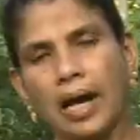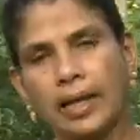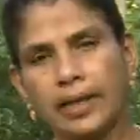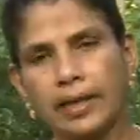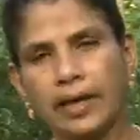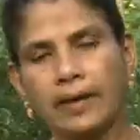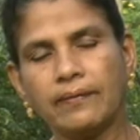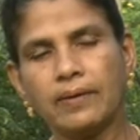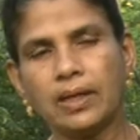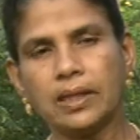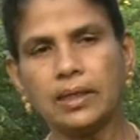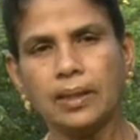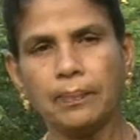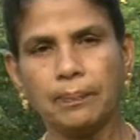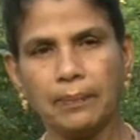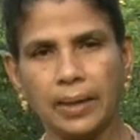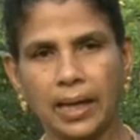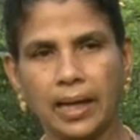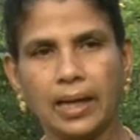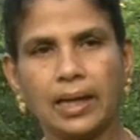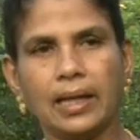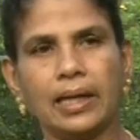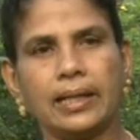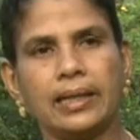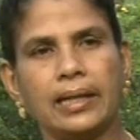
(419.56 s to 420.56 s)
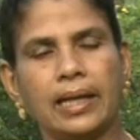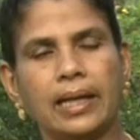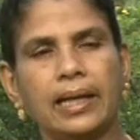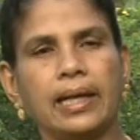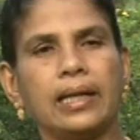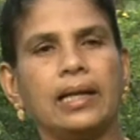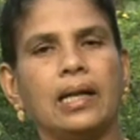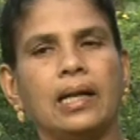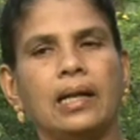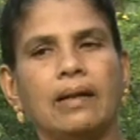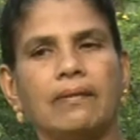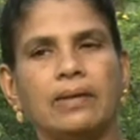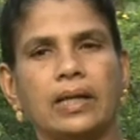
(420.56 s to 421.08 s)
அதே வந்து மேலே
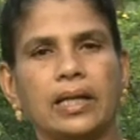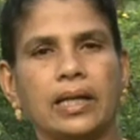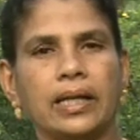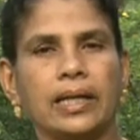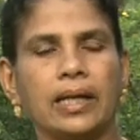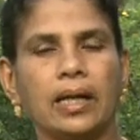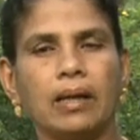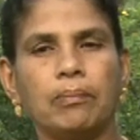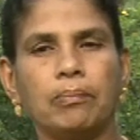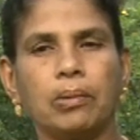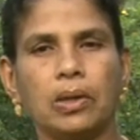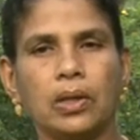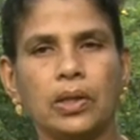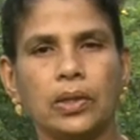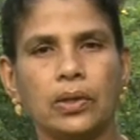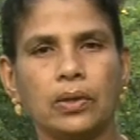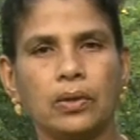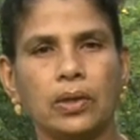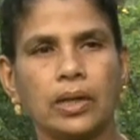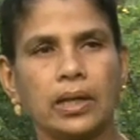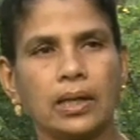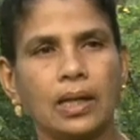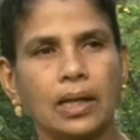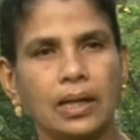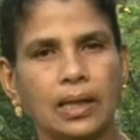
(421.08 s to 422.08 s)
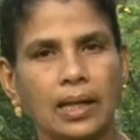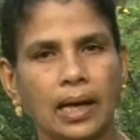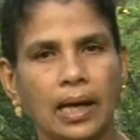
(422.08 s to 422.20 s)
இலைகளில் வர இலப்புள்ளி நோய்கள்